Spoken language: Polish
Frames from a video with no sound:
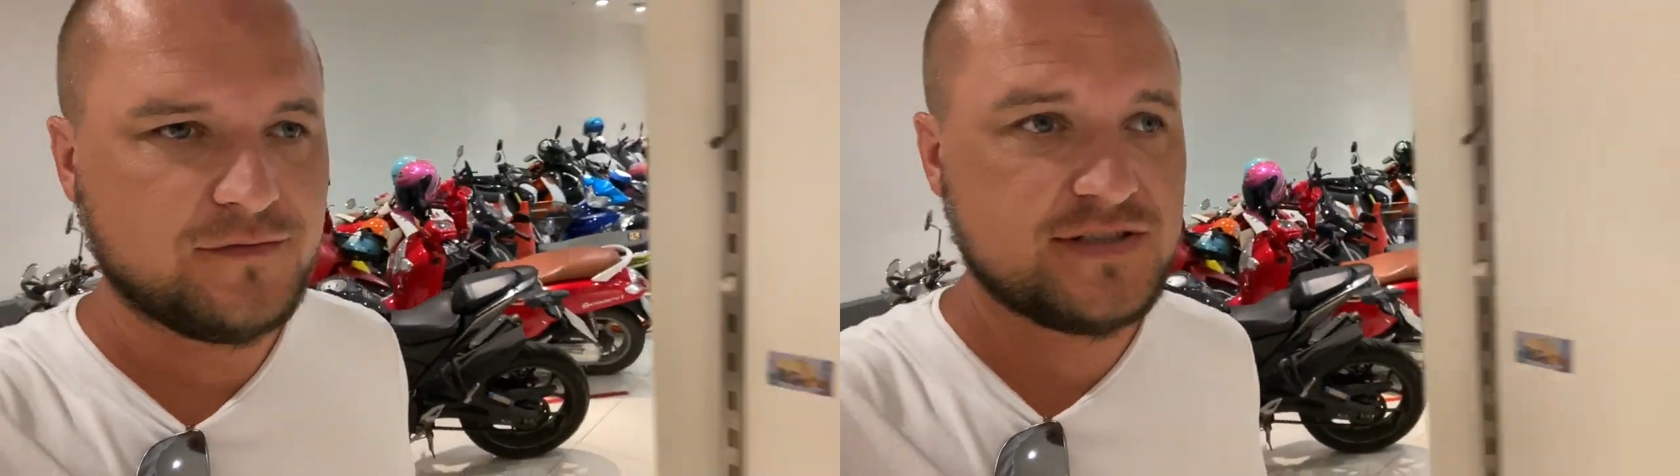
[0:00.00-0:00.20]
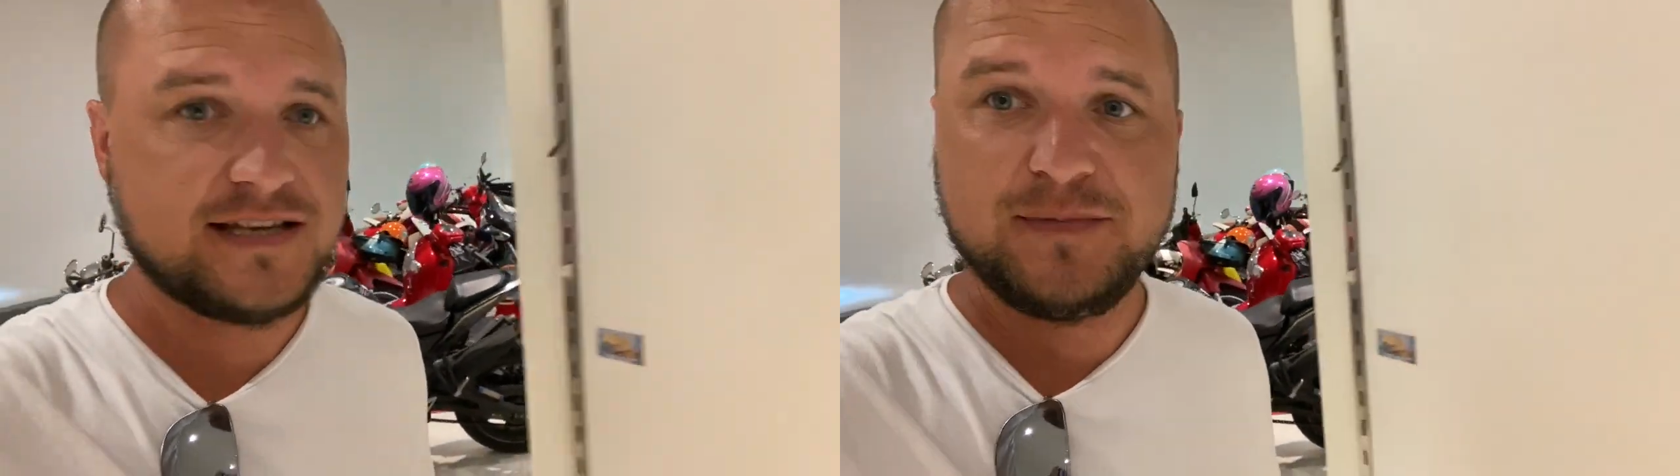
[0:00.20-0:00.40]

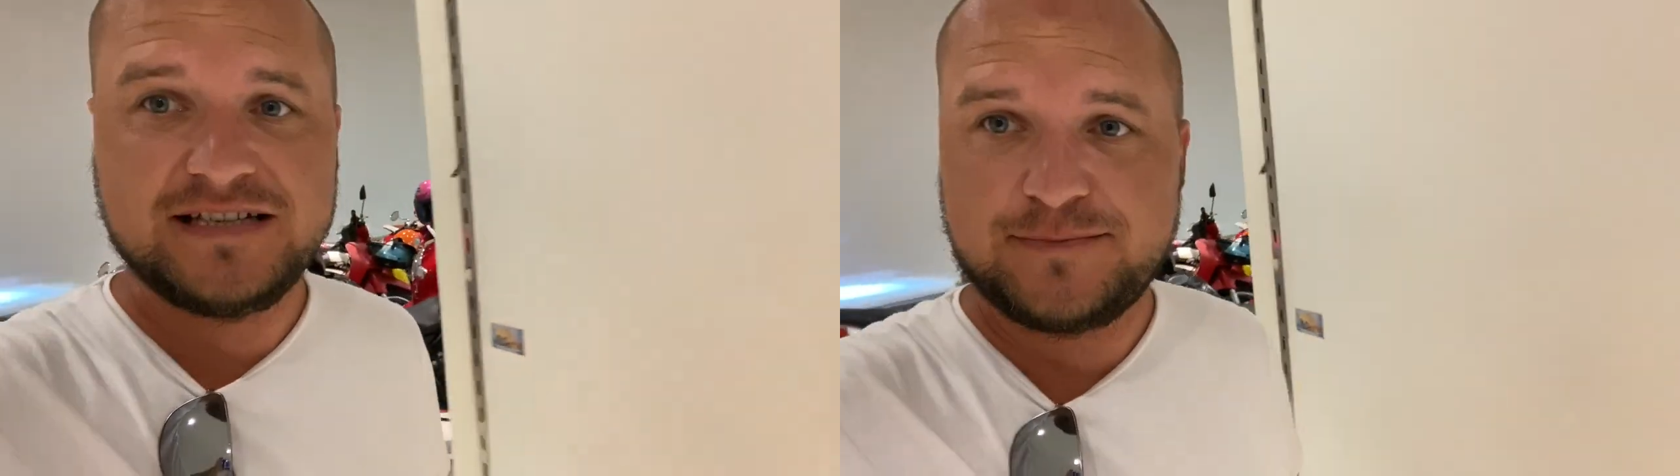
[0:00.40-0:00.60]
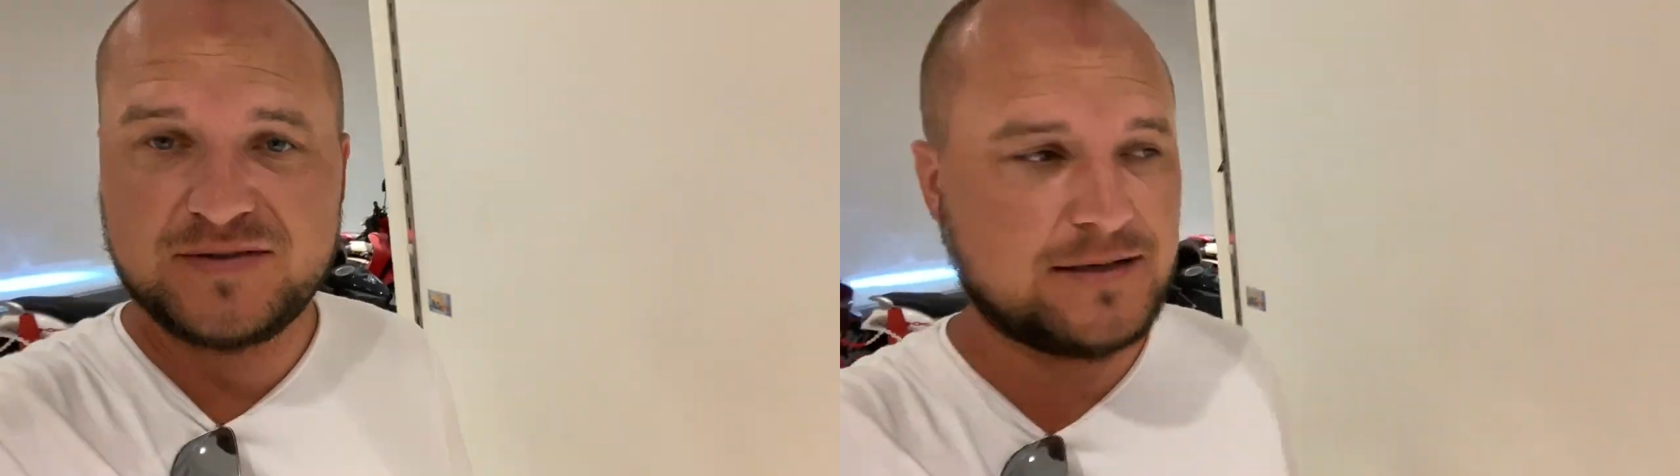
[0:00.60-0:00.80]
Wszystkie
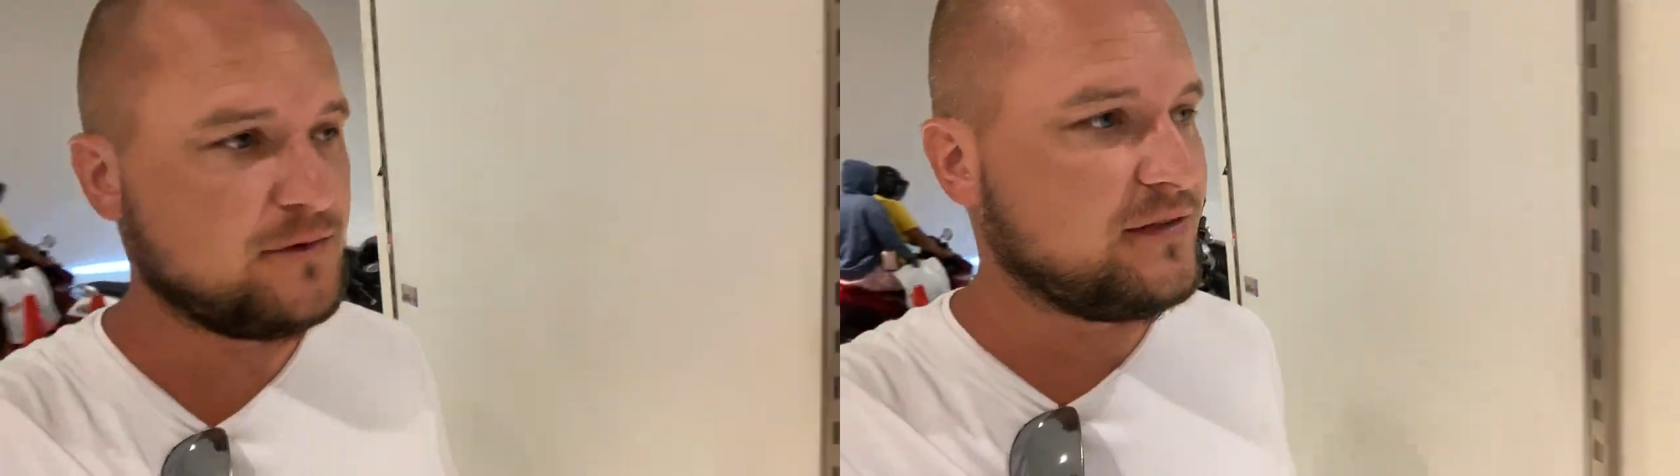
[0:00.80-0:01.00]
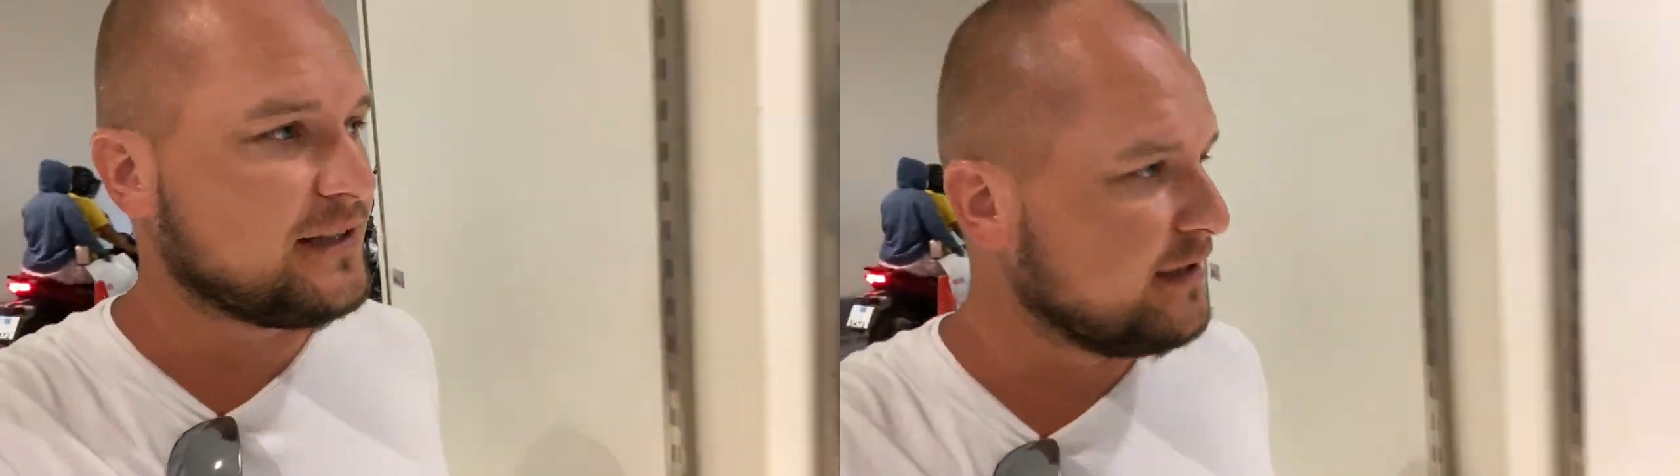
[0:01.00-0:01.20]
miejsca
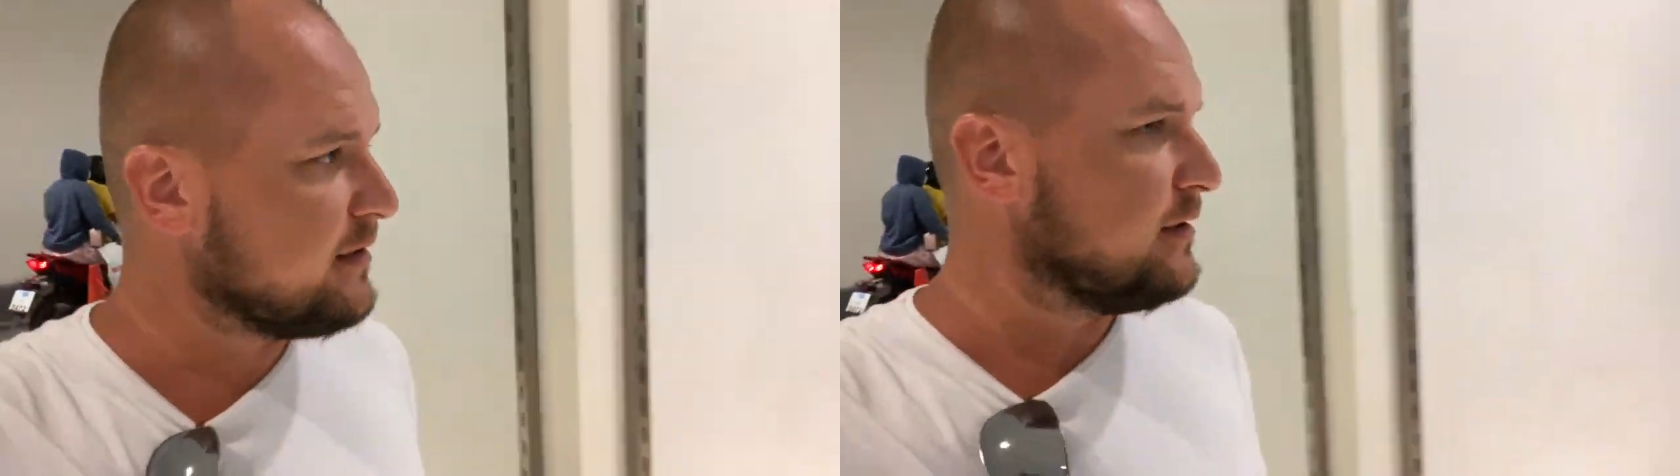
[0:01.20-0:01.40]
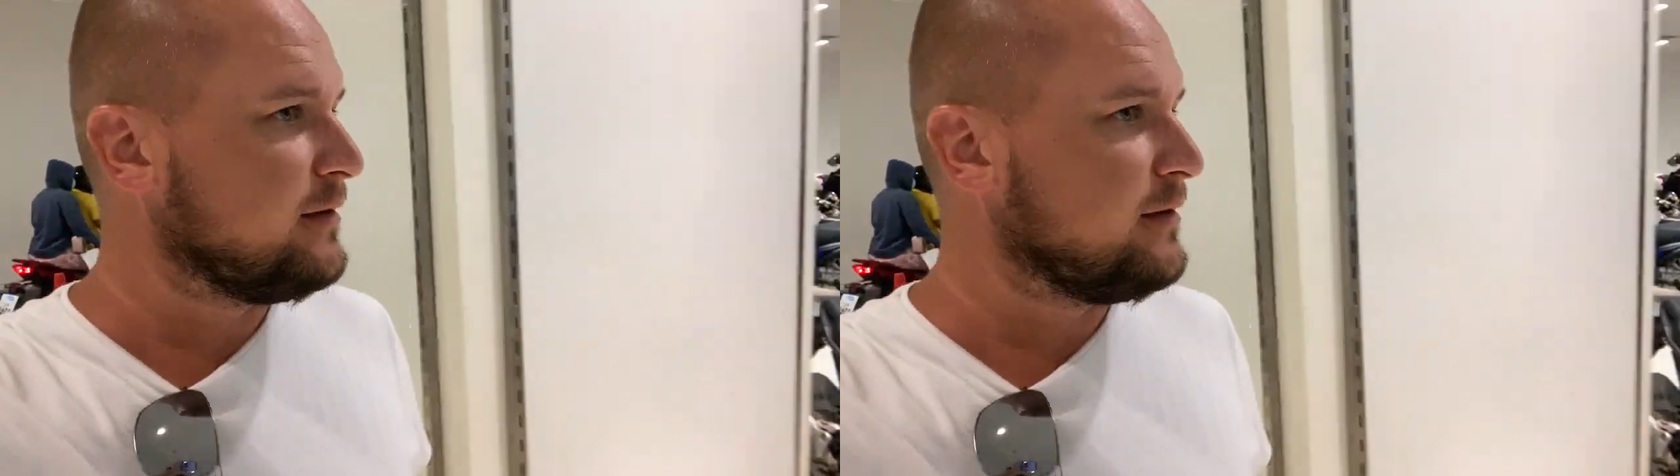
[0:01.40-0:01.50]
pozajmowane.